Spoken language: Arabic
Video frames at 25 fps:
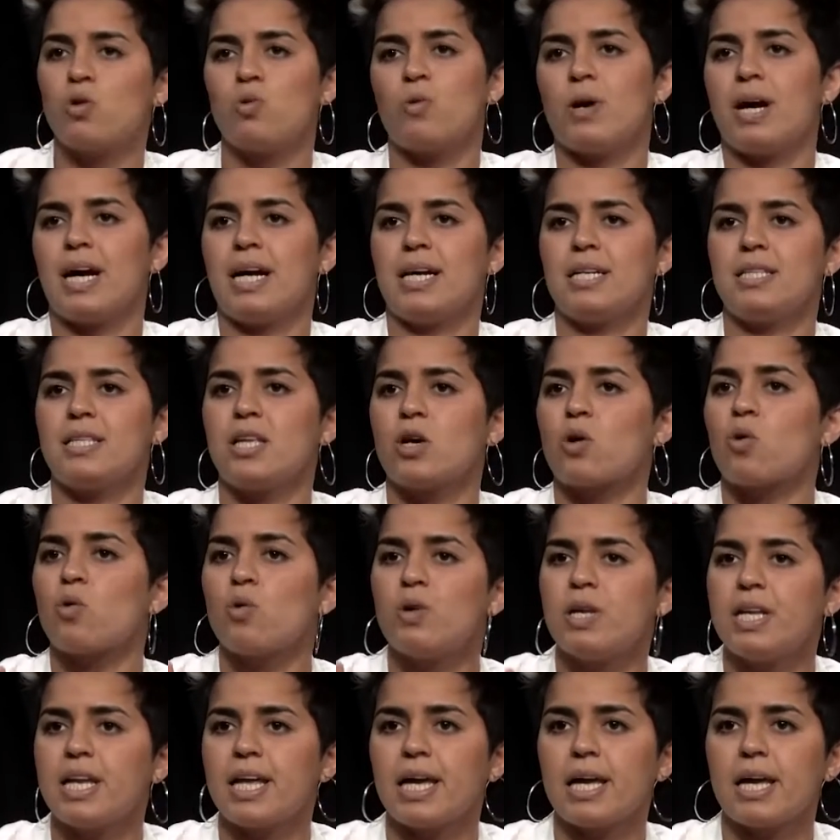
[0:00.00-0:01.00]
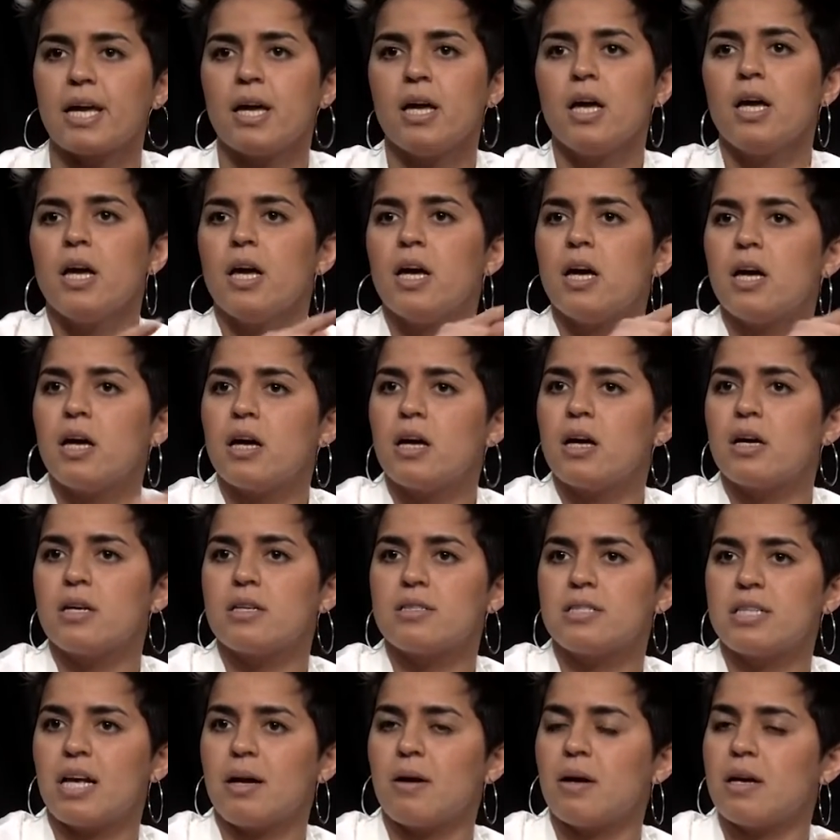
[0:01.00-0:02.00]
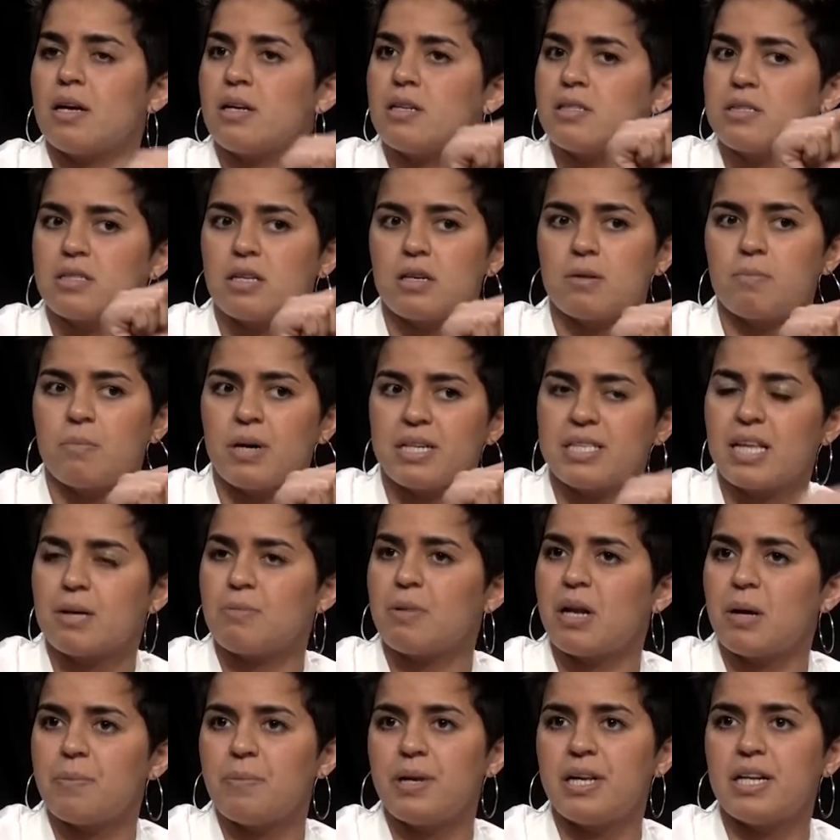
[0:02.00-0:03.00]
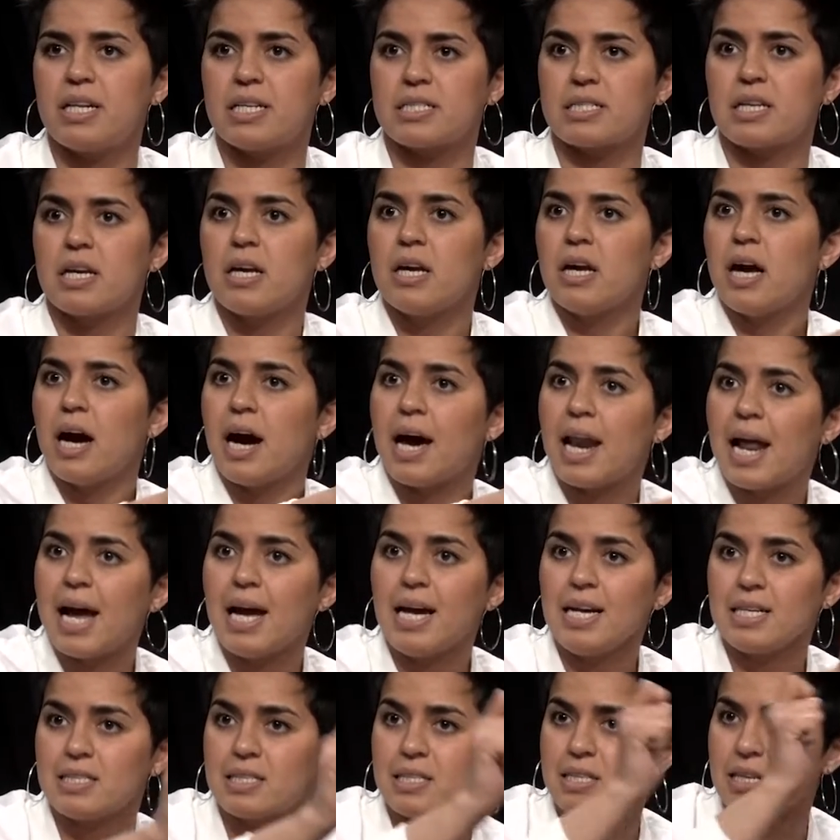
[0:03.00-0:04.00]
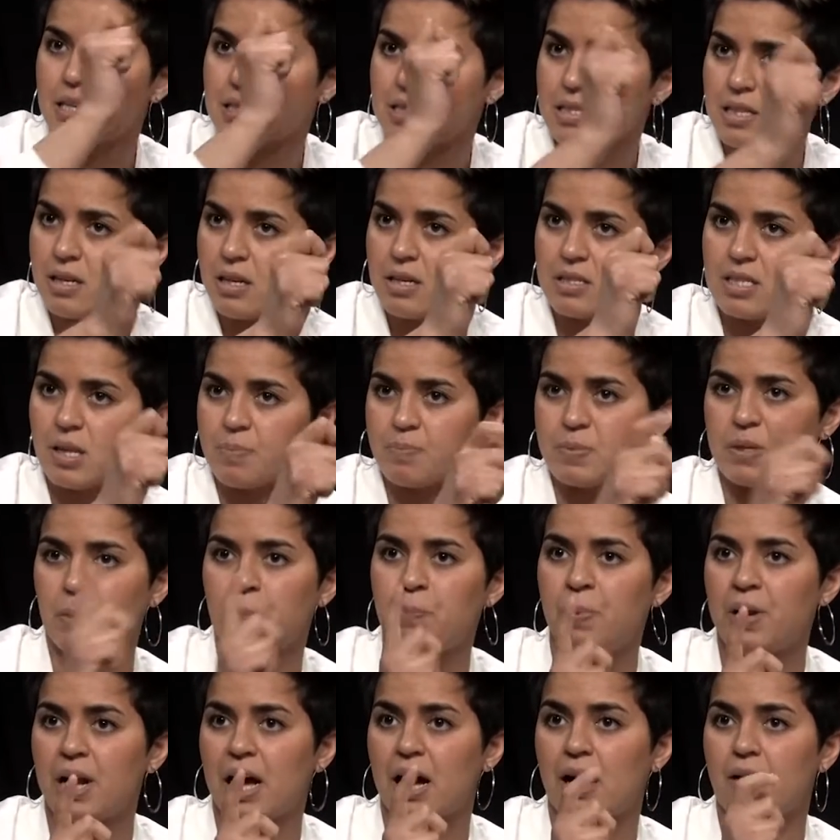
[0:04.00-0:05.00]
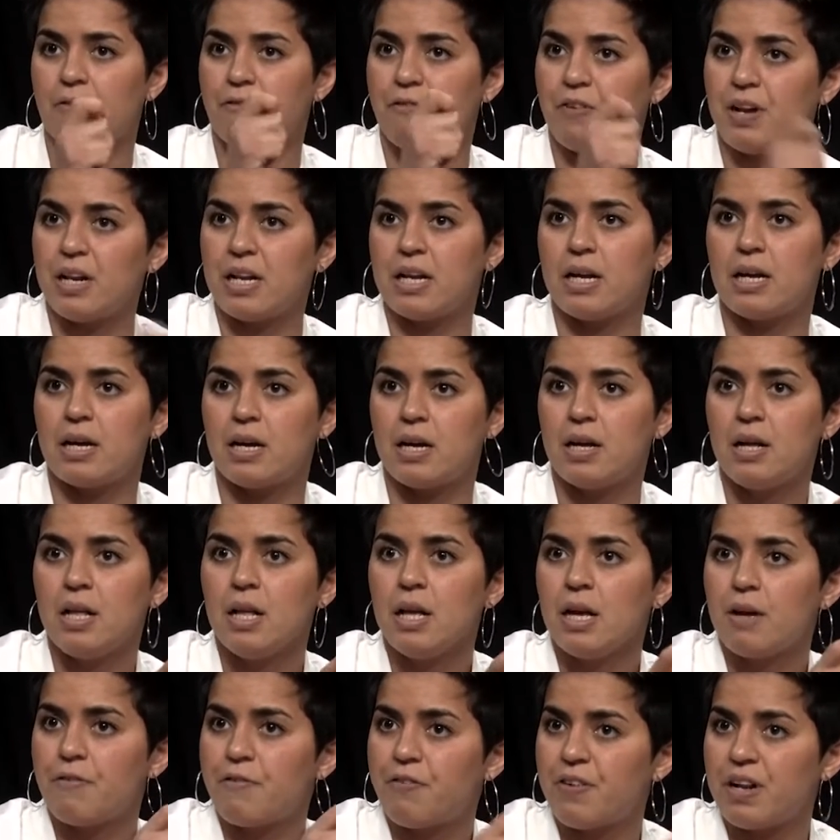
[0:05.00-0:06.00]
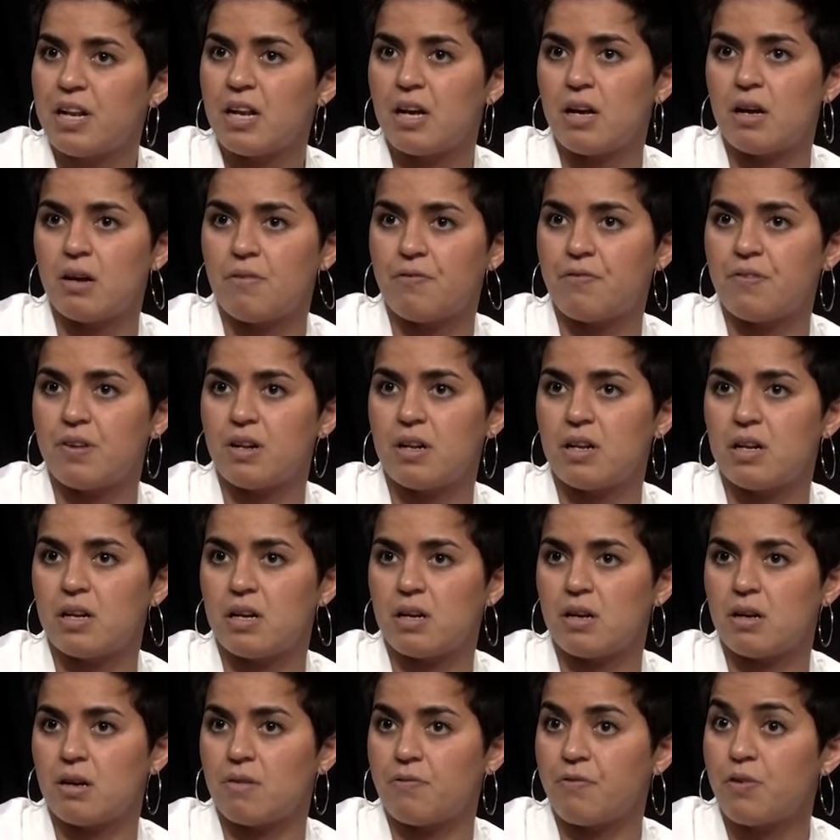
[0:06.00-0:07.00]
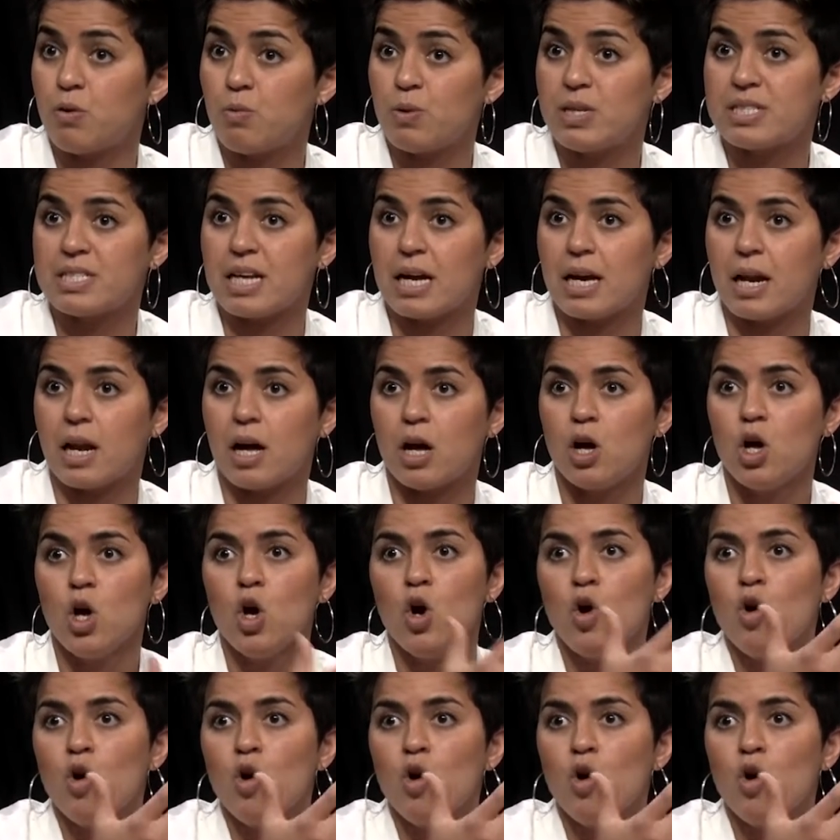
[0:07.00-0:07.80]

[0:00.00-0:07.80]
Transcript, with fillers: واحد يقول لي آه، آه، مدام لا مينيس راح طبطب لها في ال في ال في, الـ في الوزاره نعم.